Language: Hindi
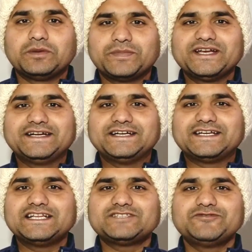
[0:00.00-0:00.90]
कंप्लीट
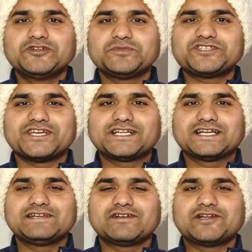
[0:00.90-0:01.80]
डिटेल इस वीडियो में शेयर
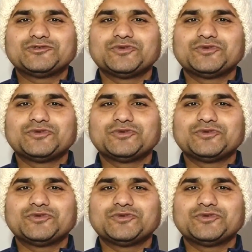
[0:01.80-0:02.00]
करने वाला हूं